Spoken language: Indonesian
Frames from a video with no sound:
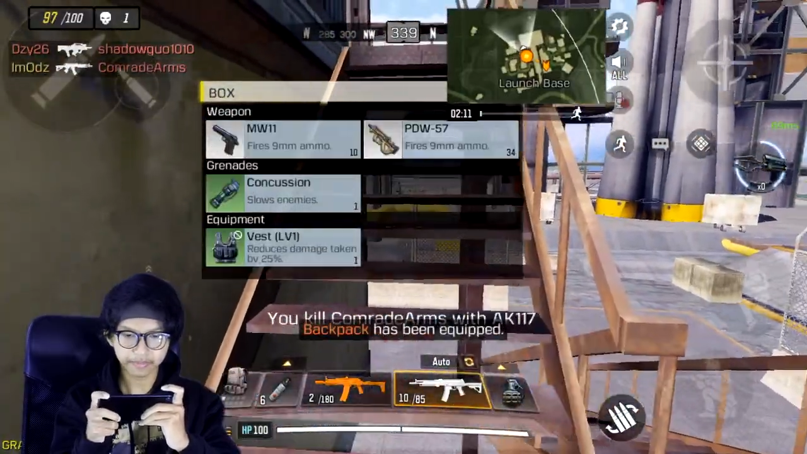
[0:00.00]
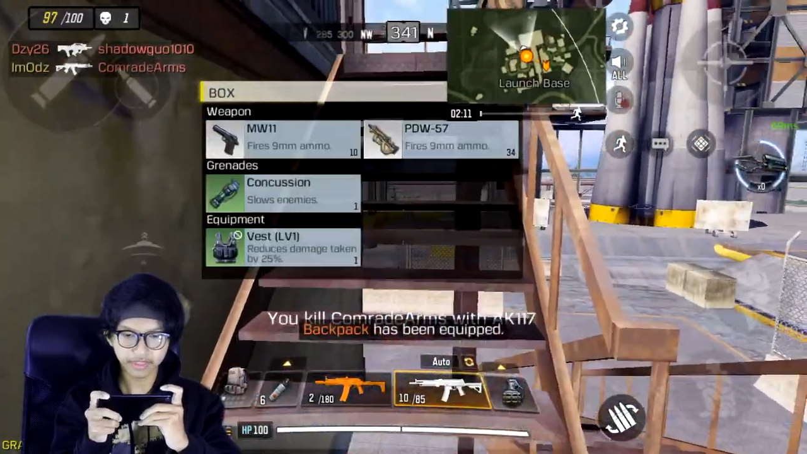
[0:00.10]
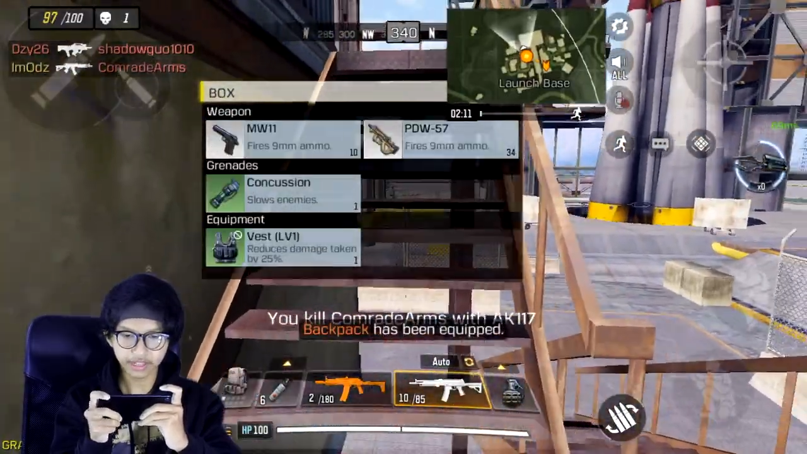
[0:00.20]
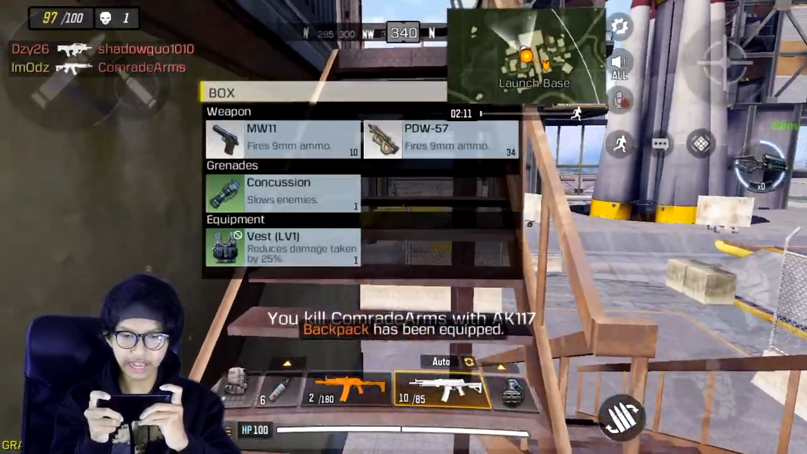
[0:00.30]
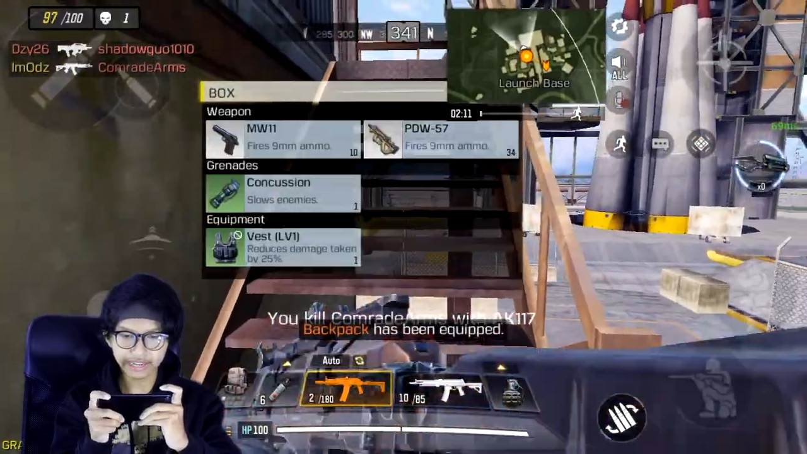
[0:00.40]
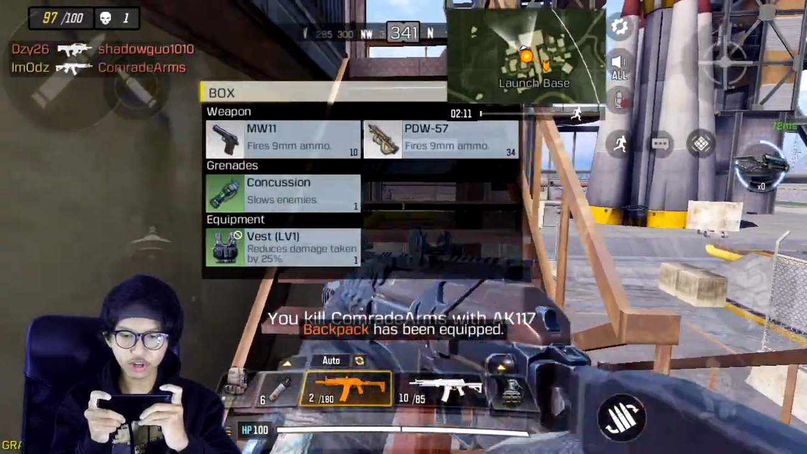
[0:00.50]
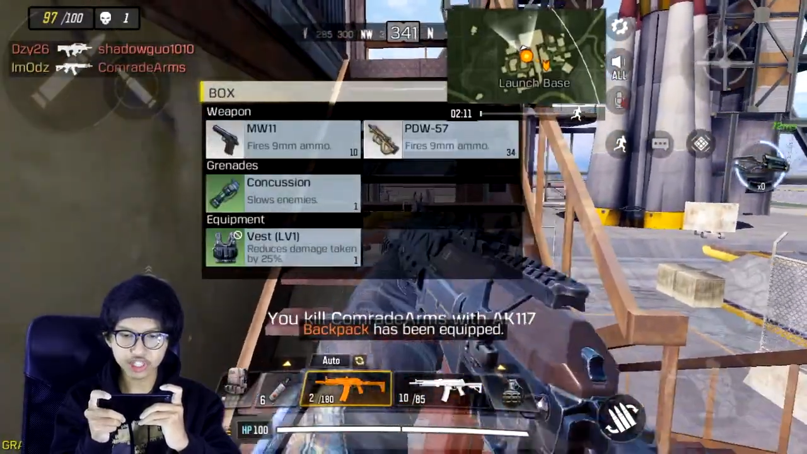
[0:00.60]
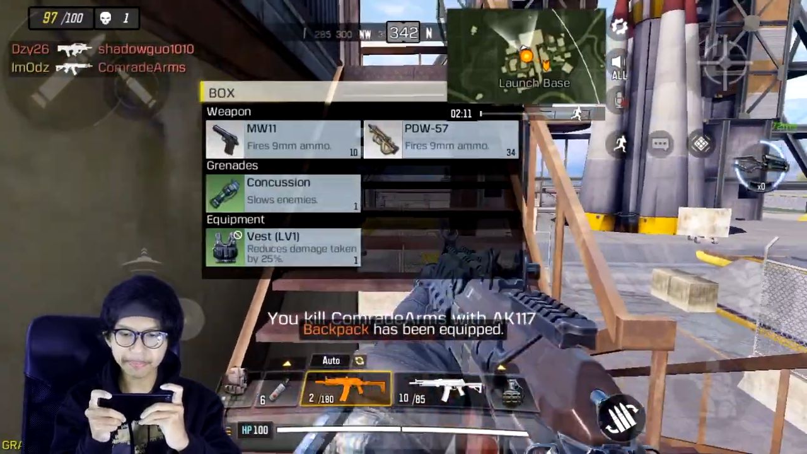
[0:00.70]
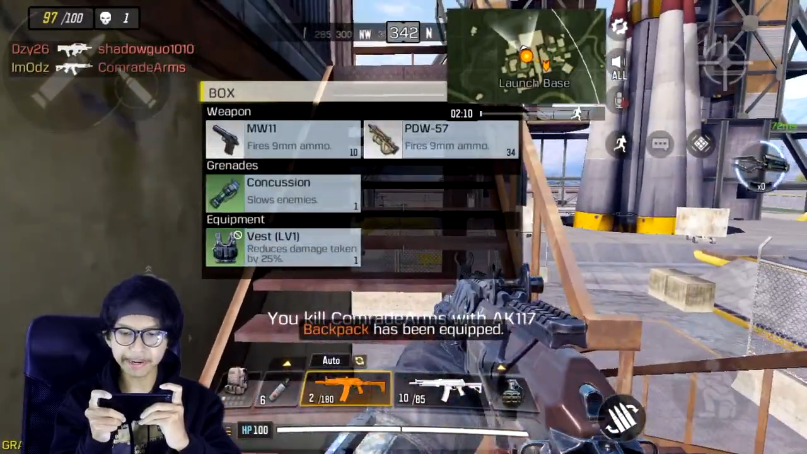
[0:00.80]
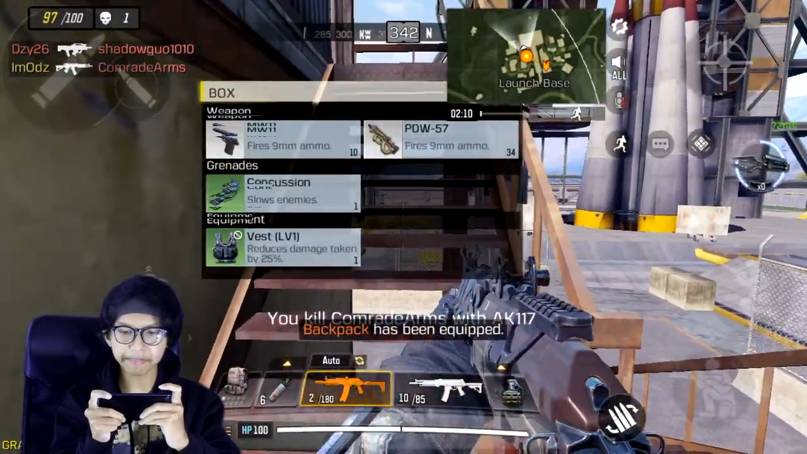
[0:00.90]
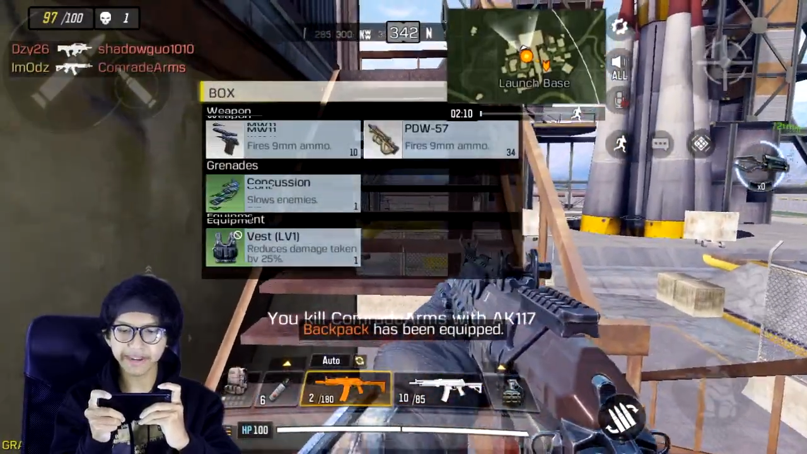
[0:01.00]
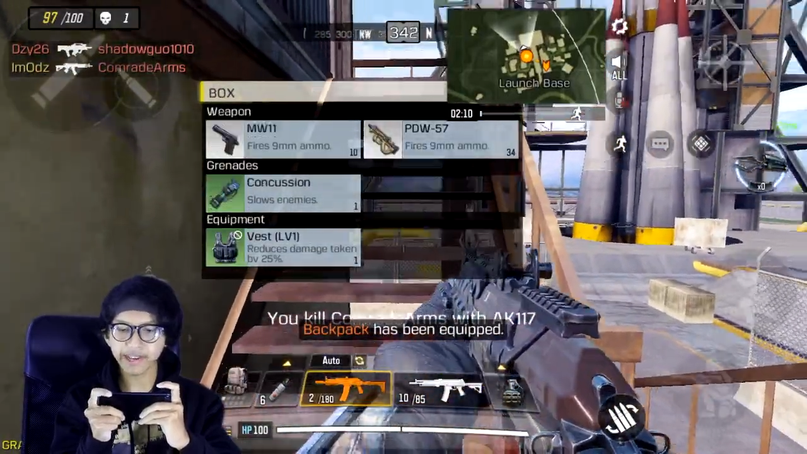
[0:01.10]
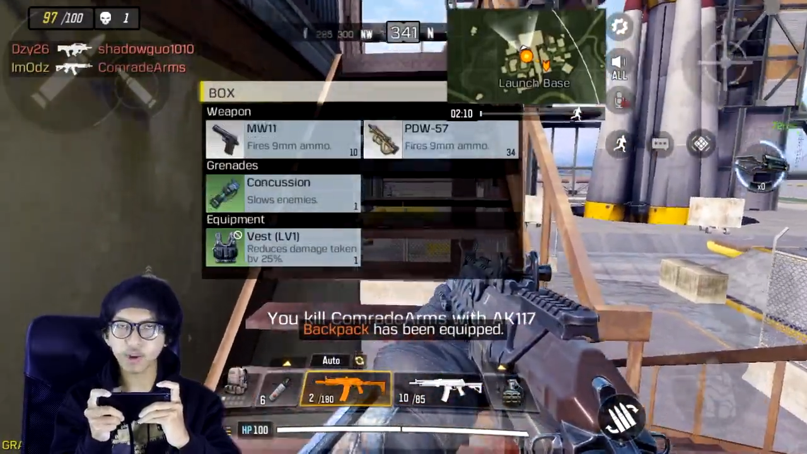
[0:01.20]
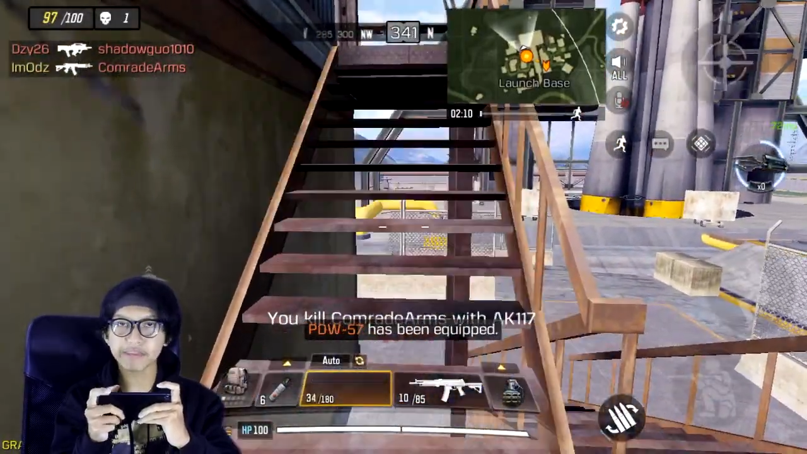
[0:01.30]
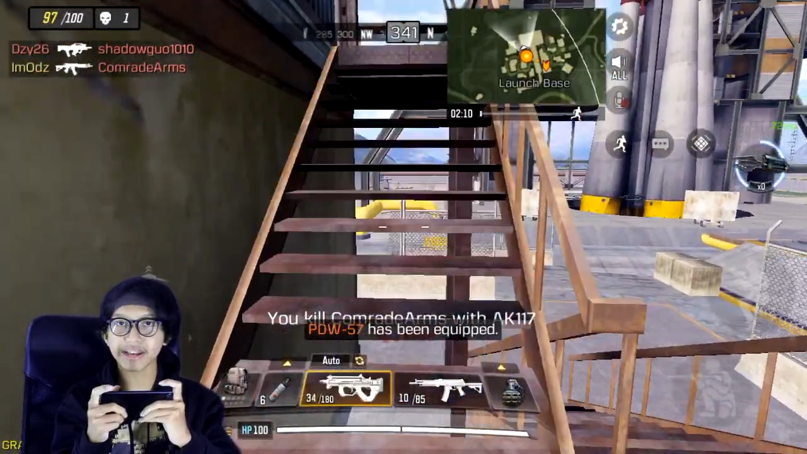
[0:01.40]
Nah ini Ocha pakai PDU
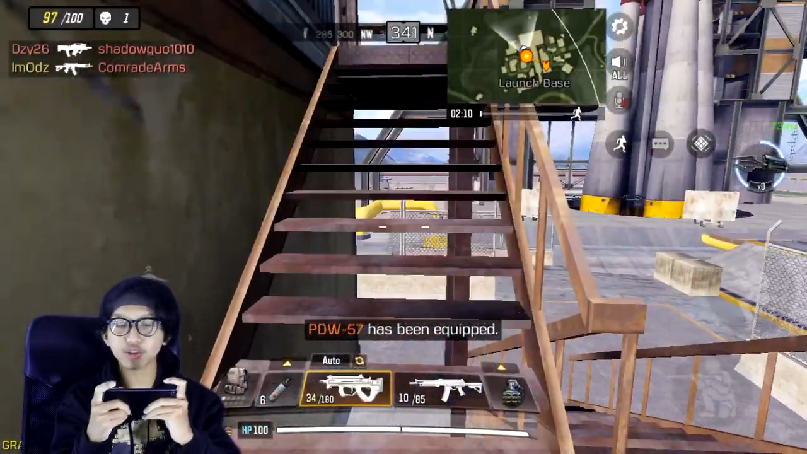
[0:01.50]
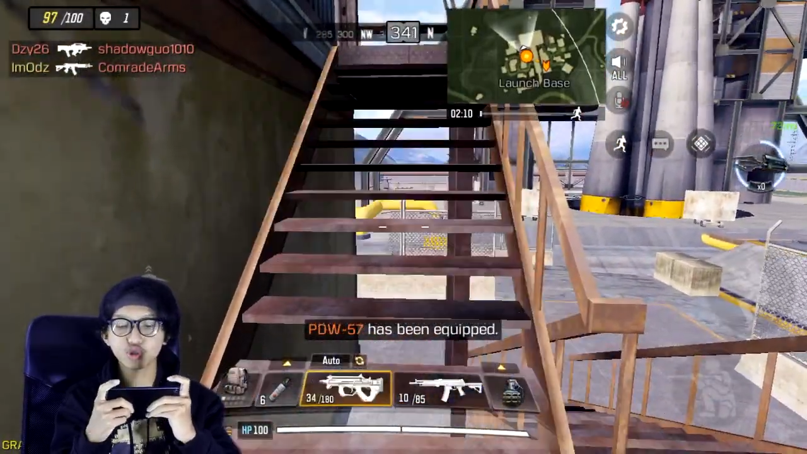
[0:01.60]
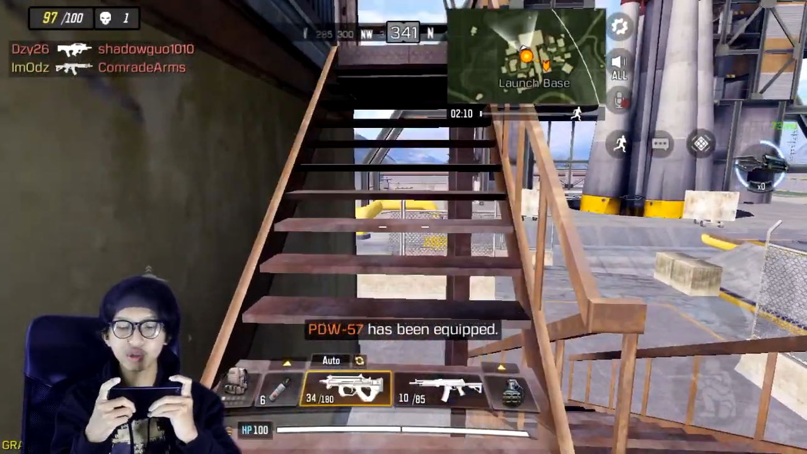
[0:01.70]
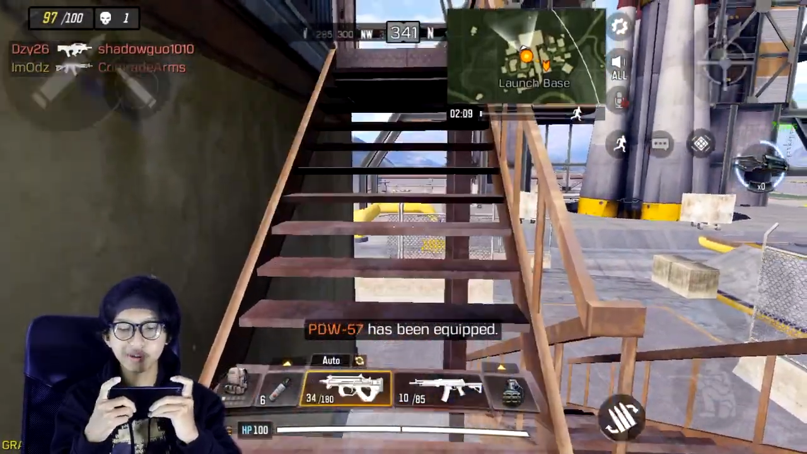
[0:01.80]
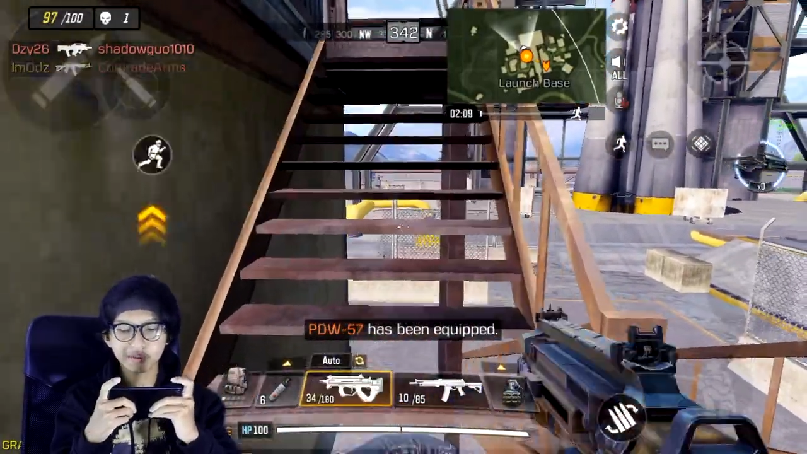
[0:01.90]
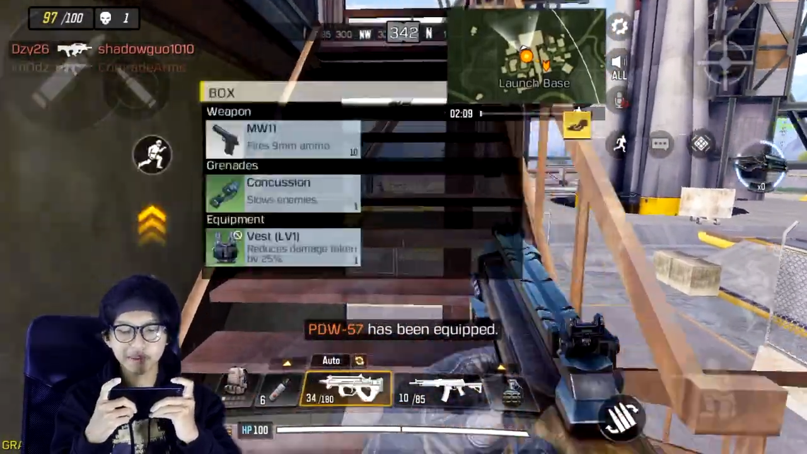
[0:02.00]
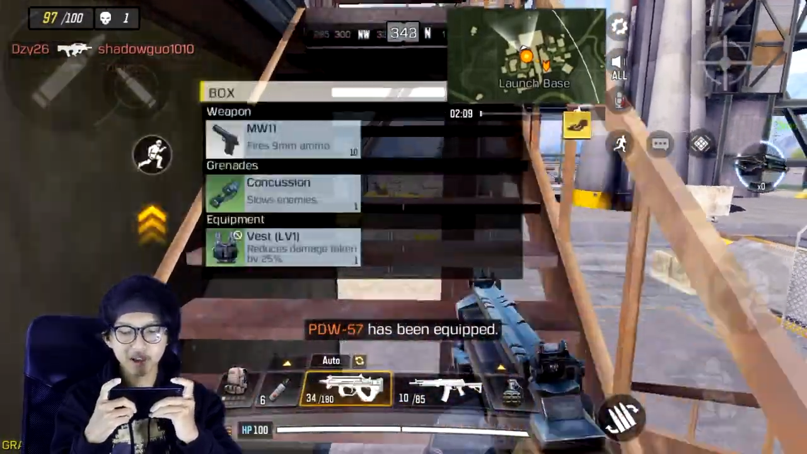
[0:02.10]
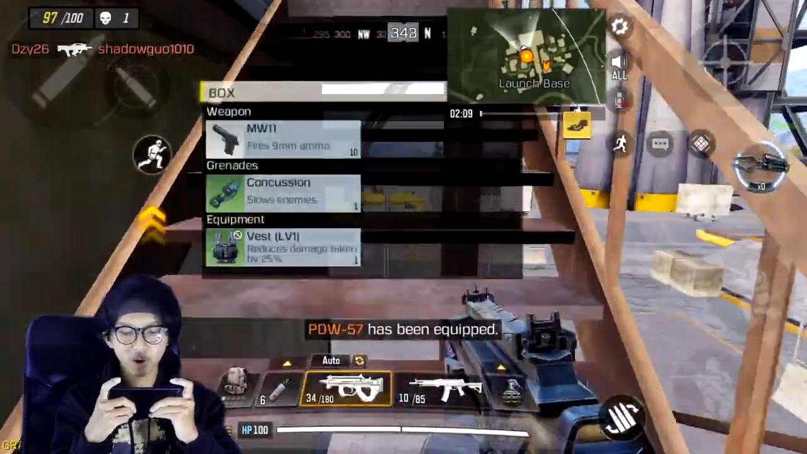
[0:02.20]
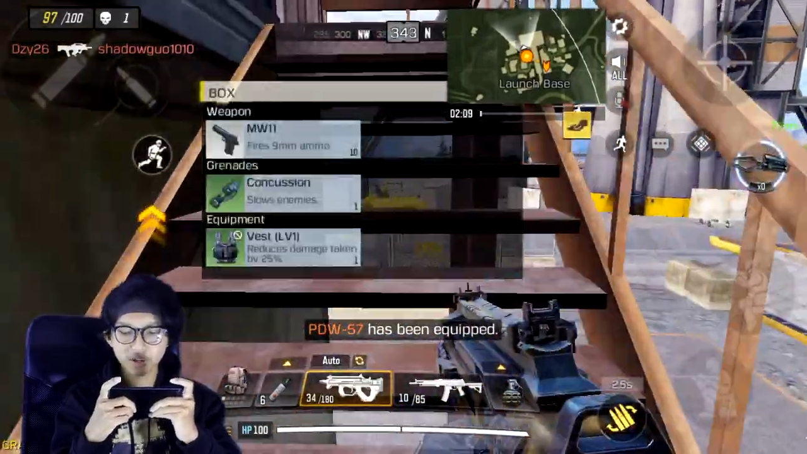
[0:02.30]
57 nih. Ocha